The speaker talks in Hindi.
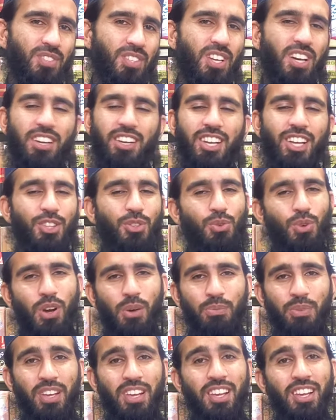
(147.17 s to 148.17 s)
या अल्लाह तू
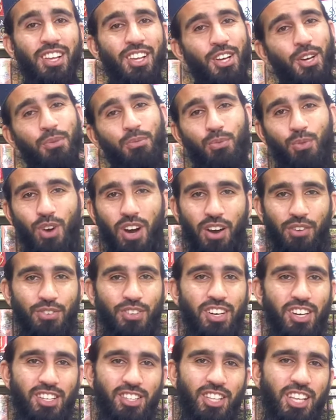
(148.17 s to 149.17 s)
हमें मुआफ़
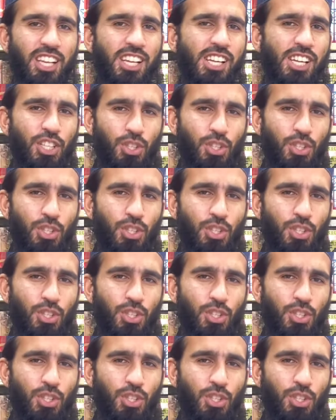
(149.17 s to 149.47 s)
कर दे